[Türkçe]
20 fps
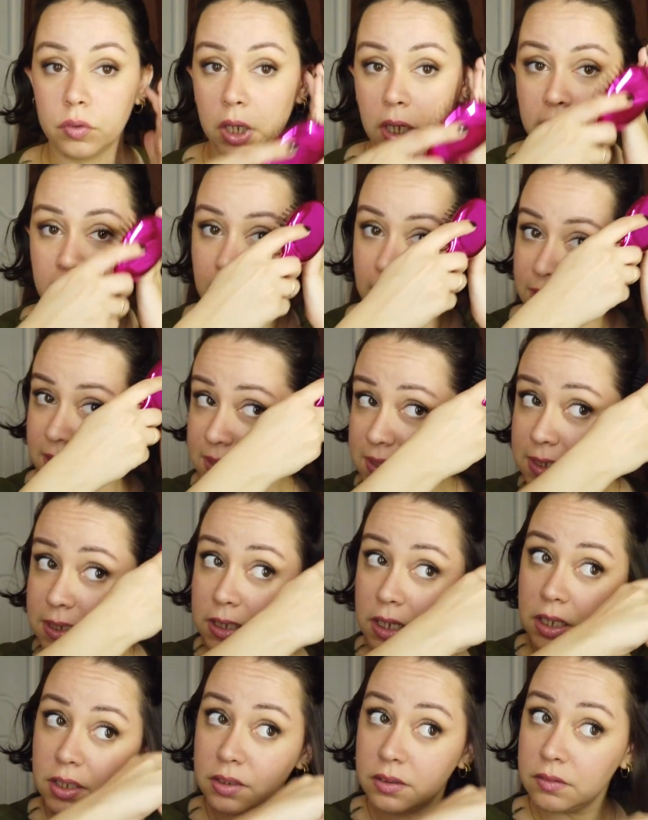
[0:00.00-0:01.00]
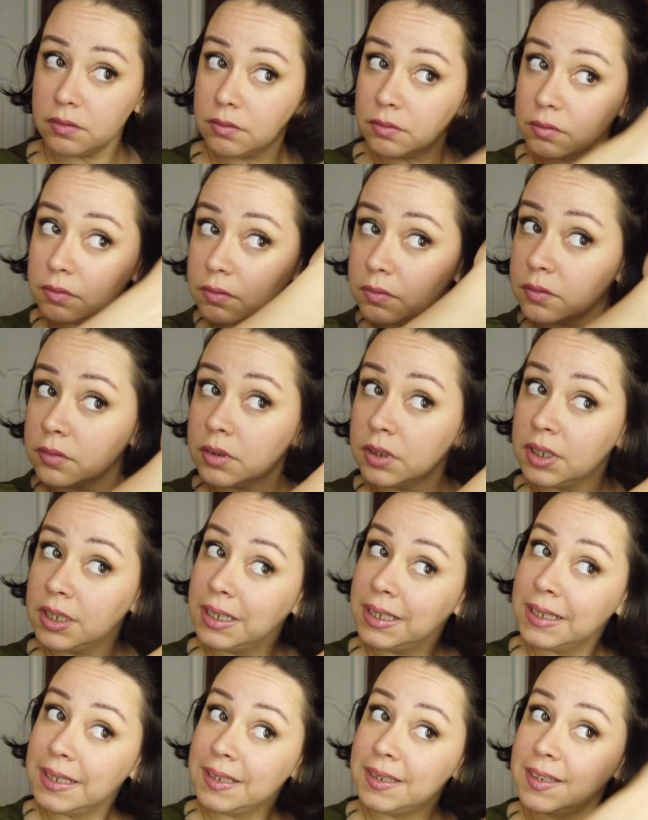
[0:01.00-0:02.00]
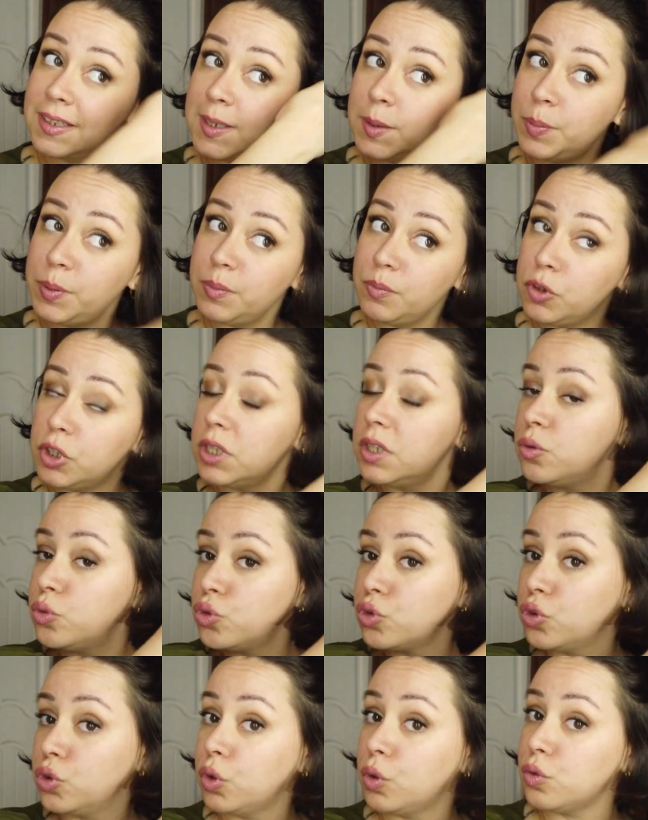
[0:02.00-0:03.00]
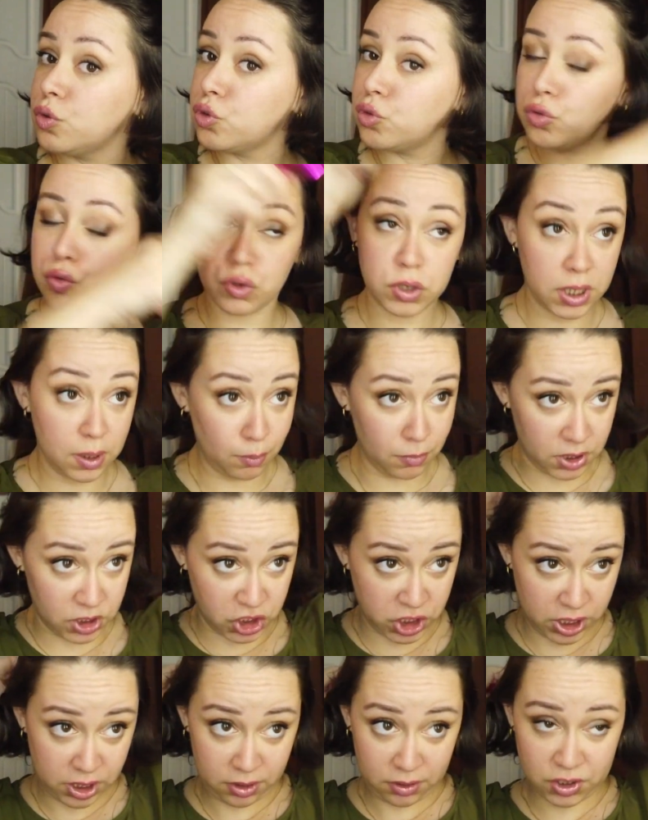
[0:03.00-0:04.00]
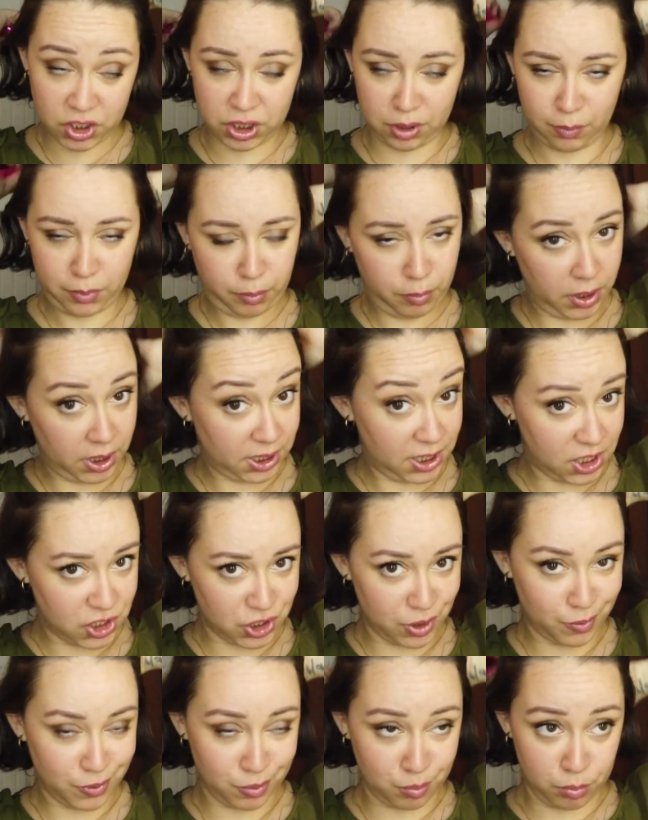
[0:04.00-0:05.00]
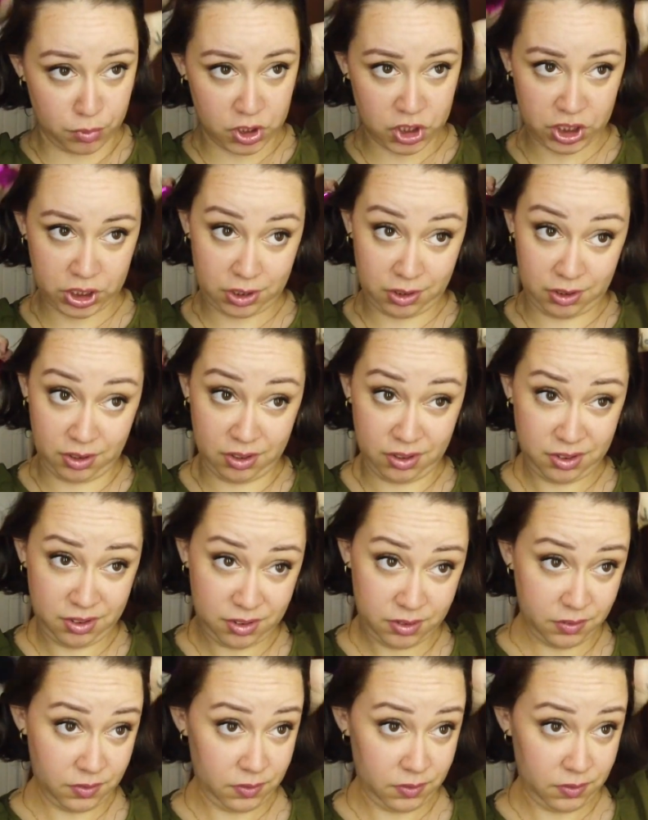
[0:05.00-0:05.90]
Hani en azından tipim de düzgün olsun diye maşa şey ama makyaj yaptım maşa neye?